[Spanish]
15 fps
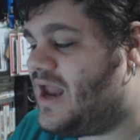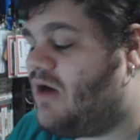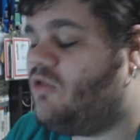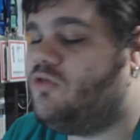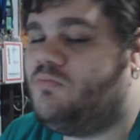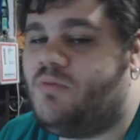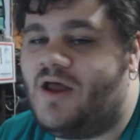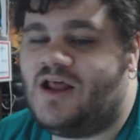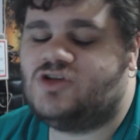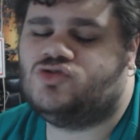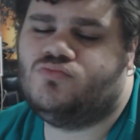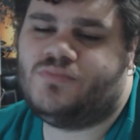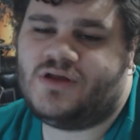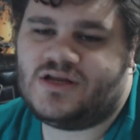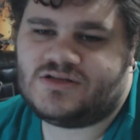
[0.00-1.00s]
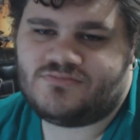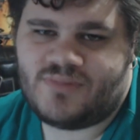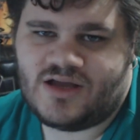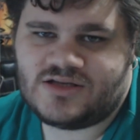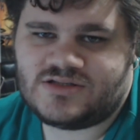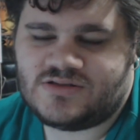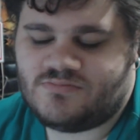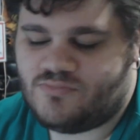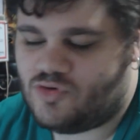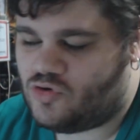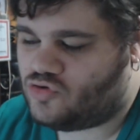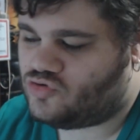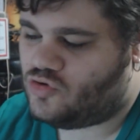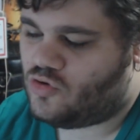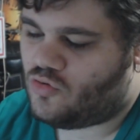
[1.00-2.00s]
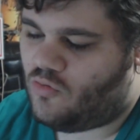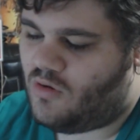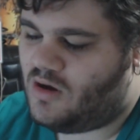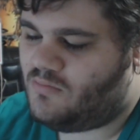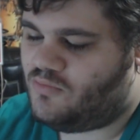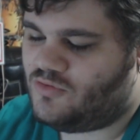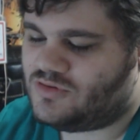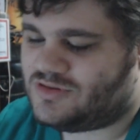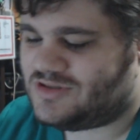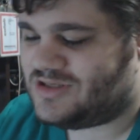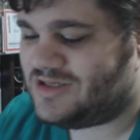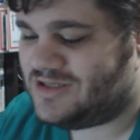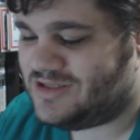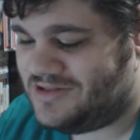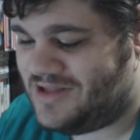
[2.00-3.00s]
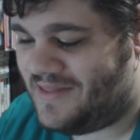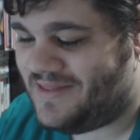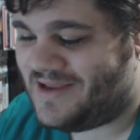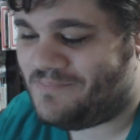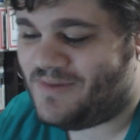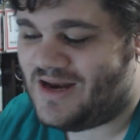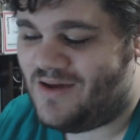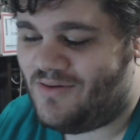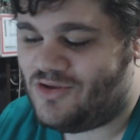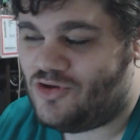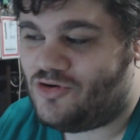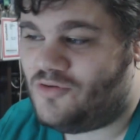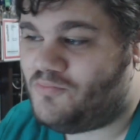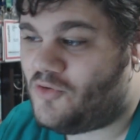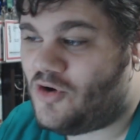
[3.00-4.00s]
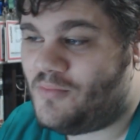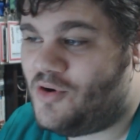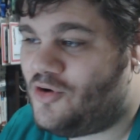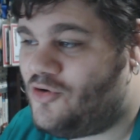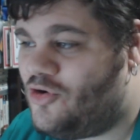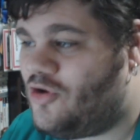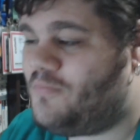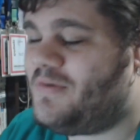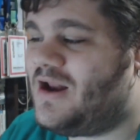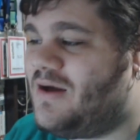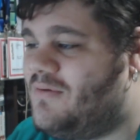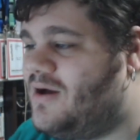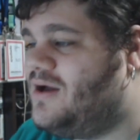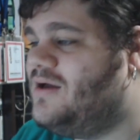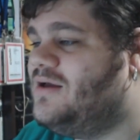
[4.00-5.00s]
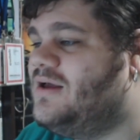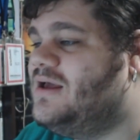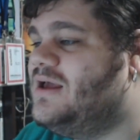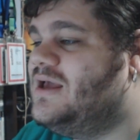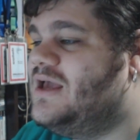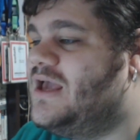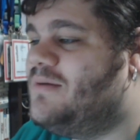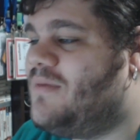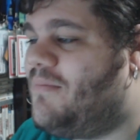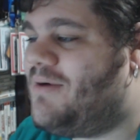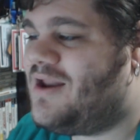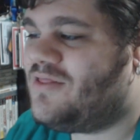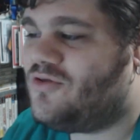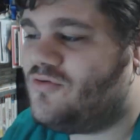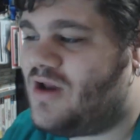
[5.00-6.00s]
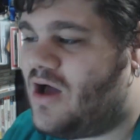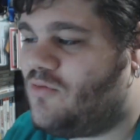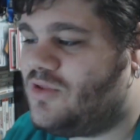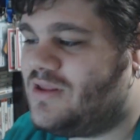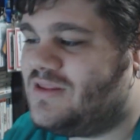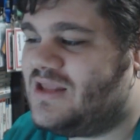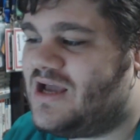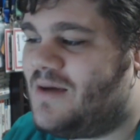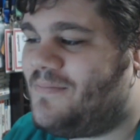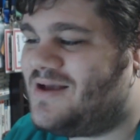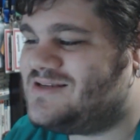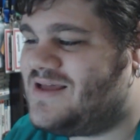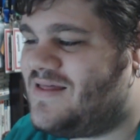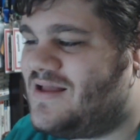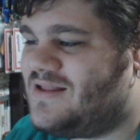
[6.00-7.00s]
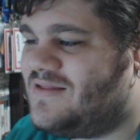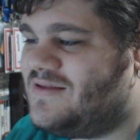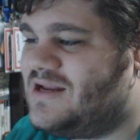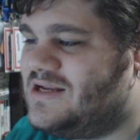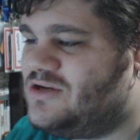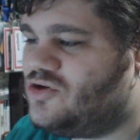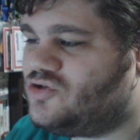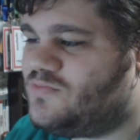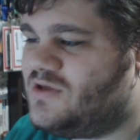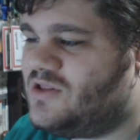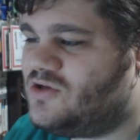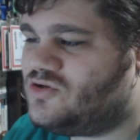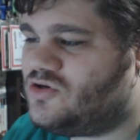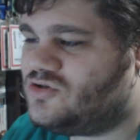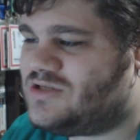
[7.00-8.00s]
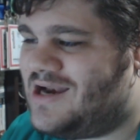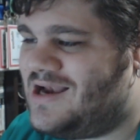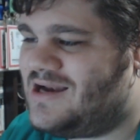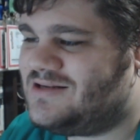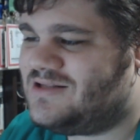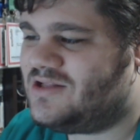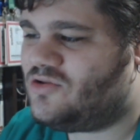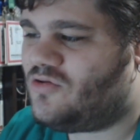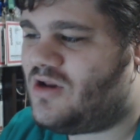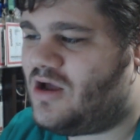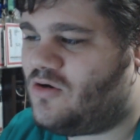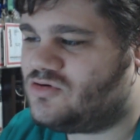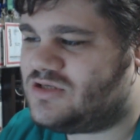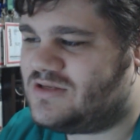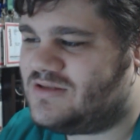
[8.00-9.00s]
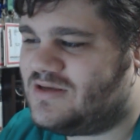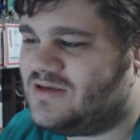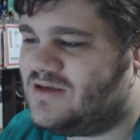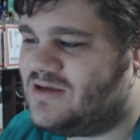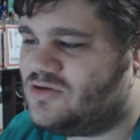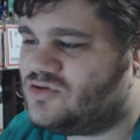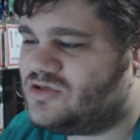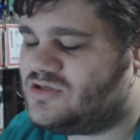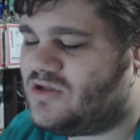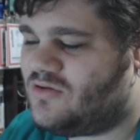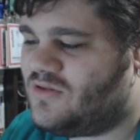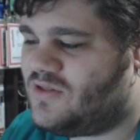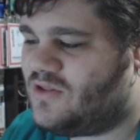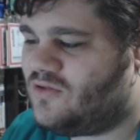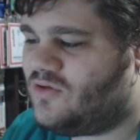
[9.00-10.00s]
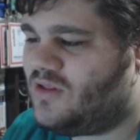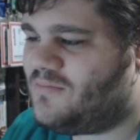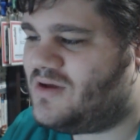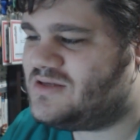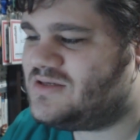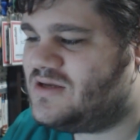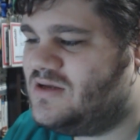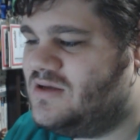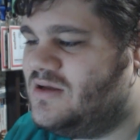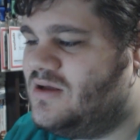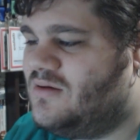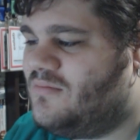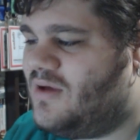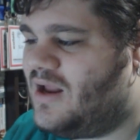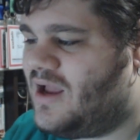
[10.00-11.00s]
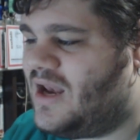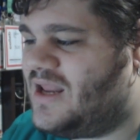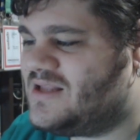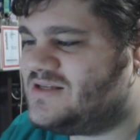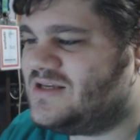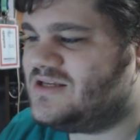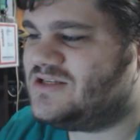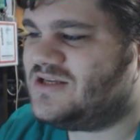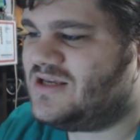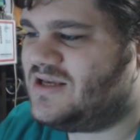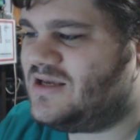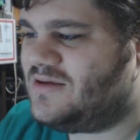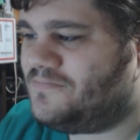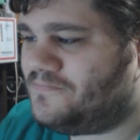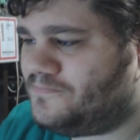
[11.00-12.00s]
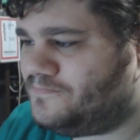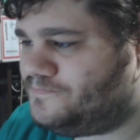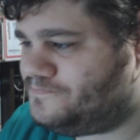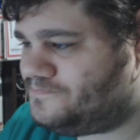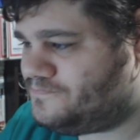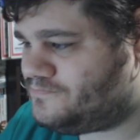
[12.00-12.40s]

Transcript: Cloud para Super Smash Bros. Lo cual pues nadie esperaba. Yo no, por lo menos no lo esperaba. Y me ha parecido una auténtica pasada. Tendréis los vídeos y los trailers de todas las cosas que os he estado diciendo y demás. Para que le echéis em,